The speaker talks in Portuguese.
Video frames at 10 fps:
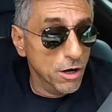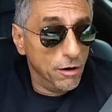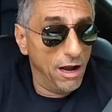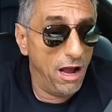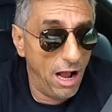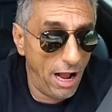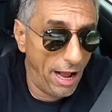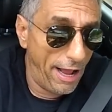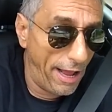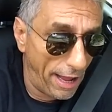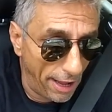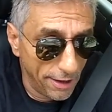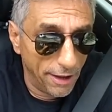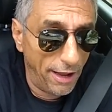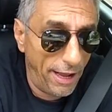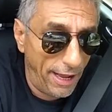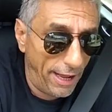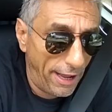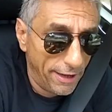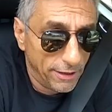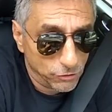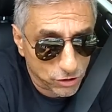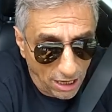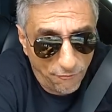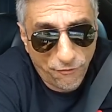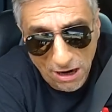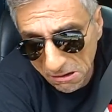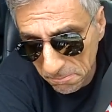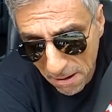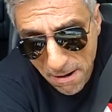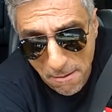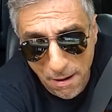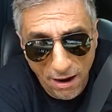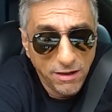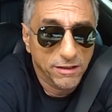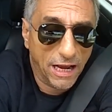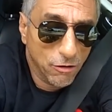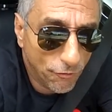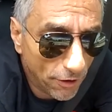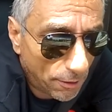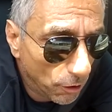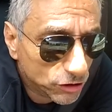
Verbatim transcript: É, é, os caras falam bababá, quero ver, meu.